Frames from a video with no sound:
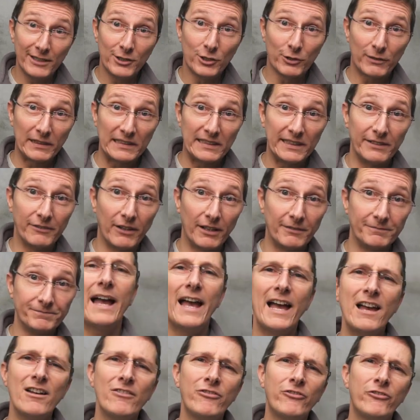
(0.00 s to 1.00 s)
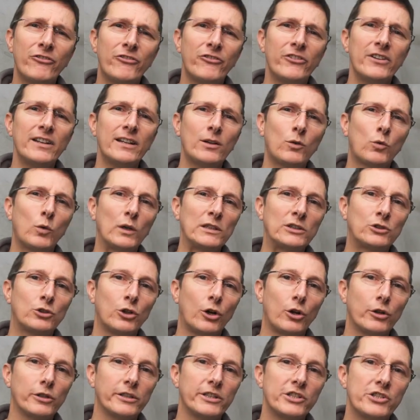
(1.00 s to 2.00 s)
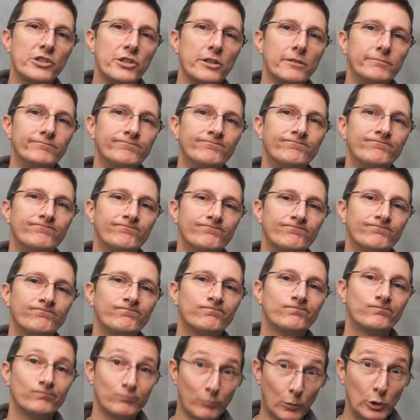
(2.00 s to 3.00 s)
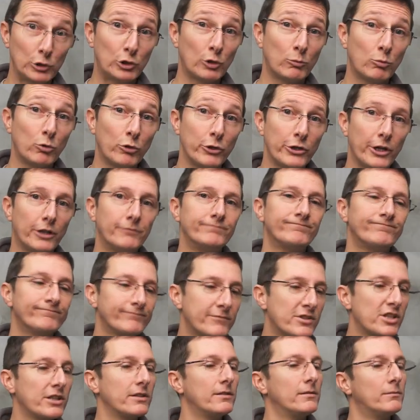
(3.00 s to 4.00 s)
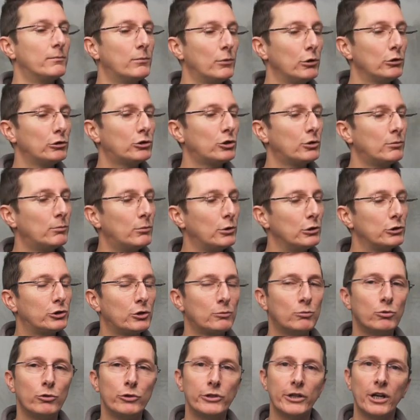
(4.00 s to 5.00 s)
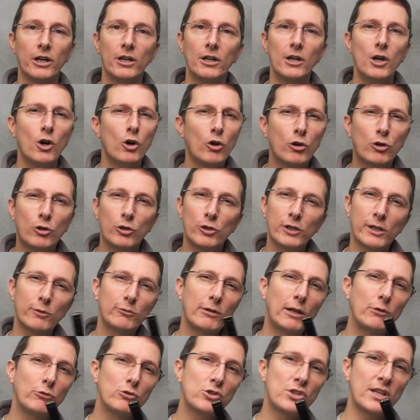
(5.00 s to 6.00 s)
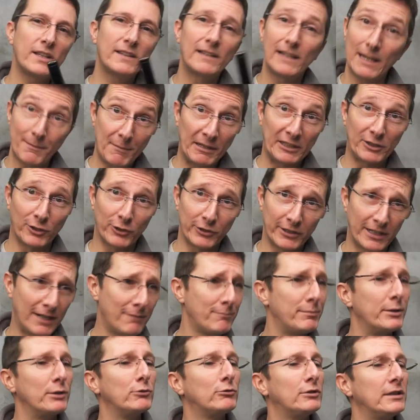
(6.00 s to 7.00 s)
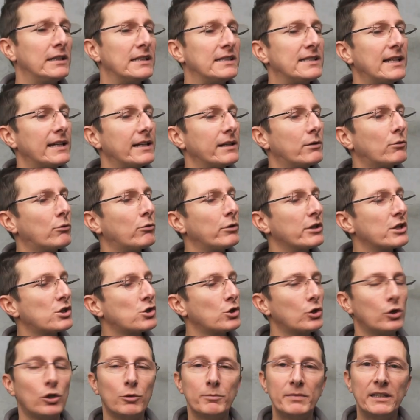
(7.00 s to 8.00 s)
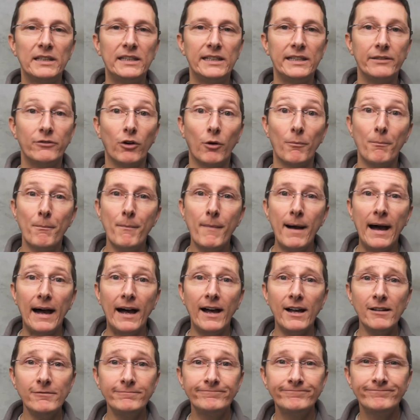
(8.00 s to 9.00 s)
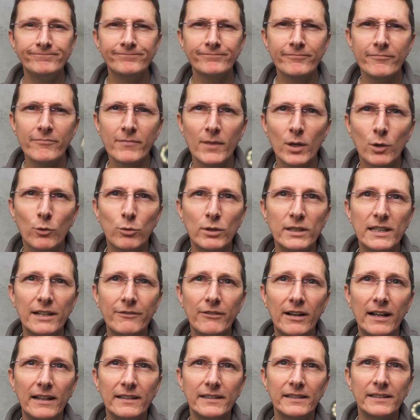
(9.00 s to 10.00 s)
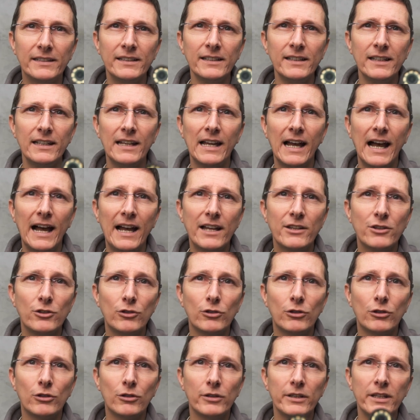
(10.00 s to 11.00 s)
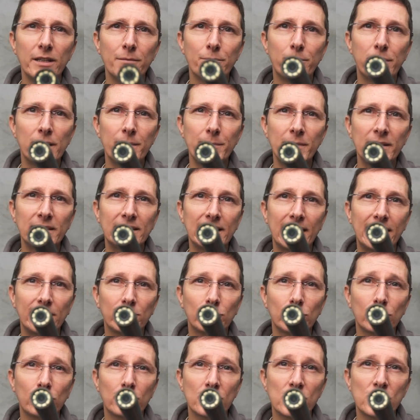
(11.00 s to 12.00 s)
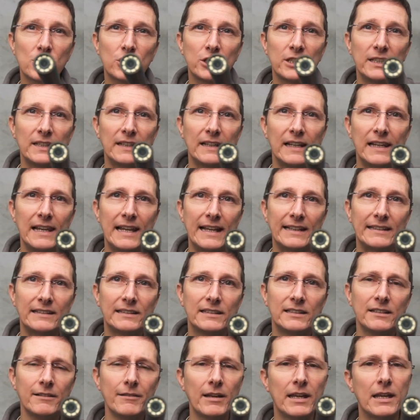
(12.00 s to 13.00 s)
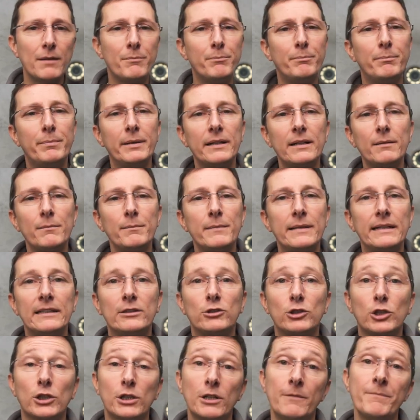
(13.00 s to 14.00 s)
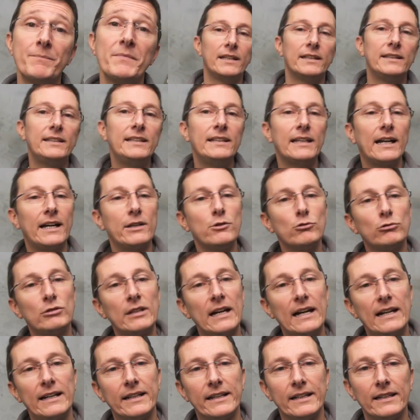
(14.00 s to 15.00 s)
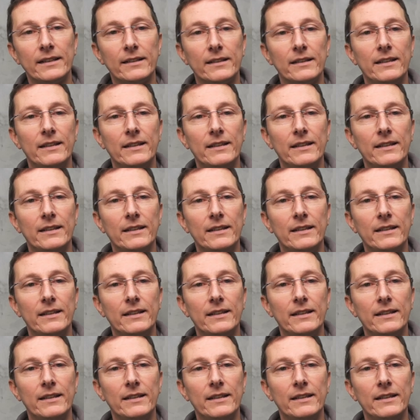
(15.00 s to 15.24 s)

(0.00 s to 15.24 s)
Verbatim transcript: innovativa. F14 Molto buio, sì, molto molto buio. Occorre una luce della Madonna per utilizzare questo obiettivo, ma qui davanti hanno implementato questi LED che permettono di aiutare